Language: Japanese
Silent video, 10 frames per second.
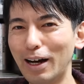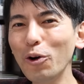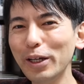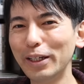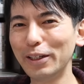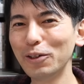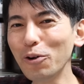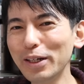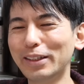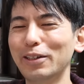ごい、
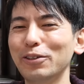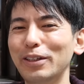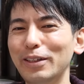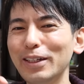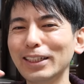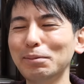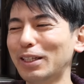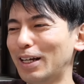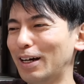よんいっていう風に言い始めた